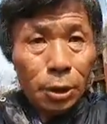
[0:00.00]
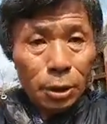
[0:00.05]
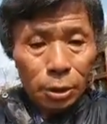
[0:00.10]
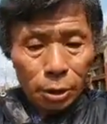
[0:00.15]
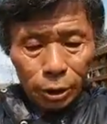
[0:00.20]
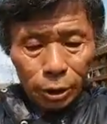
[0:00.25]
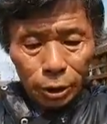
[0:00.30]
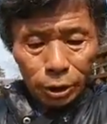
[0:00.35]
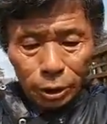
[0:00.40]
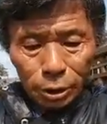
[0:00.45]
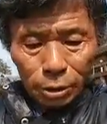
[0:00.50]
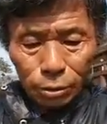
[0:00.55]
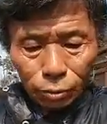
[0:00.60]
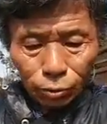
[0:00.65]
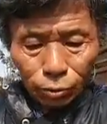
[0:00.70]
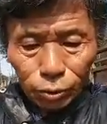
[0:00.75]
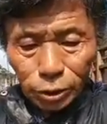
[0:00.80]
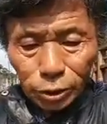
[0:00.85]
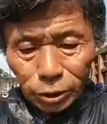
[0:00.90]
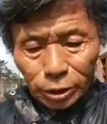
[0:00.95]

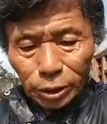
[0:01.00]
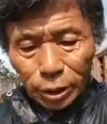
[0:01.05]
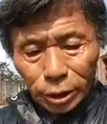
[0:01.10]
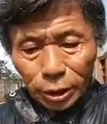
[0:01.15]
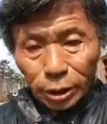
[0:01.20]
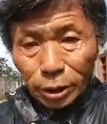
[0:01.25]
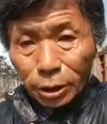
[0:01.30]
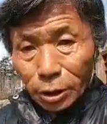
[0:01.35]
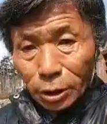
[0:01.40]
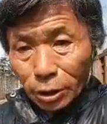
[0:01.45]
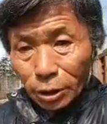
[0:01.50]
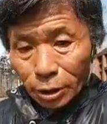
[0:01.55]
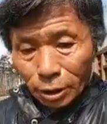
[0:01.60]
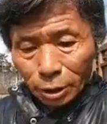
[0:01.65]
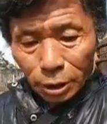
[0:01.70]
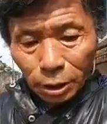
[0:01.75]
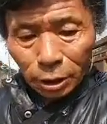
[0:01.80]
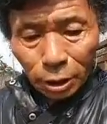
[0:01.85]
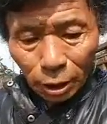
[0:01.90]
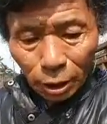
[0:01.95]
기장군청 이거를
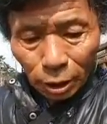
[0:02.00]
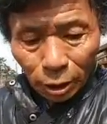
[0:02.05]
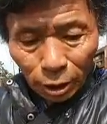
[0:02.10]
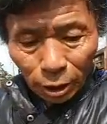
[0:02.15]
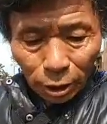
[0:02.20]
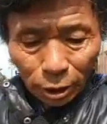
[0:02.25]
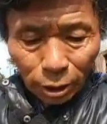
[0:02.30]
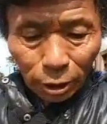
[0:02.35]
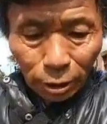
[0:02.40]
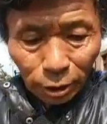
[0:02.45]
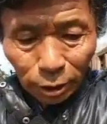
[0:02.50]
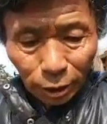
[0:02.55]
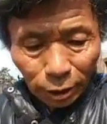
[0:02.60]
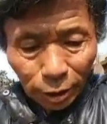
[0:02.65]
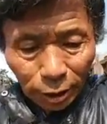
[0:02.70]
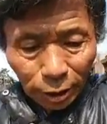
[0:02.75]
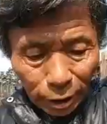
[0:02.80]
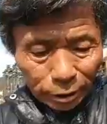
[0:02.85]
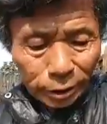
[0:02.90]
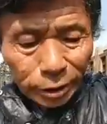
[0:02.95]

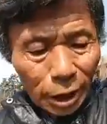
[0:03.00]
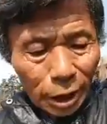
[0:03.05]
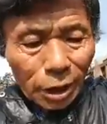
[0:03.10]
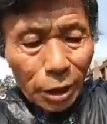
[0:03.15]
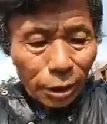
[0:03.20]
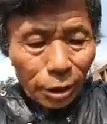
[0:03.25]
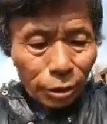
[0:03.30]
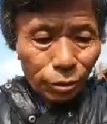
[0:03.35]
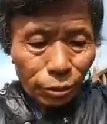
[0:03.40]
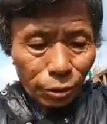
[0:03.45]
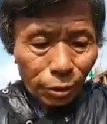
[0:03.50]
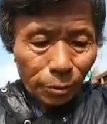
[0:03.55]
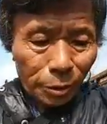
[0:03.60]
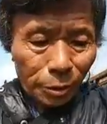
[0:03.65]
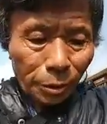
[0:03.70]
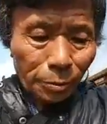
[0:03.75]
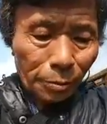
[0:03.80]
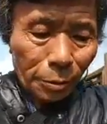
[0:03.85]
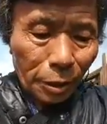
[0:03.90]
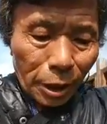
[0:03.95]
어떻게 살릴 수
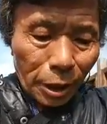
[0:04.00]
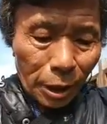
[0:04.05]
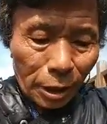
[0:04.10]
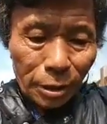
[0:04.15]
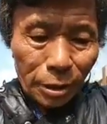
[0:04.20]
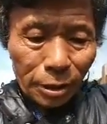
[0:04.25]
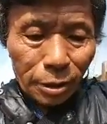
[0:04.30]
없습니까?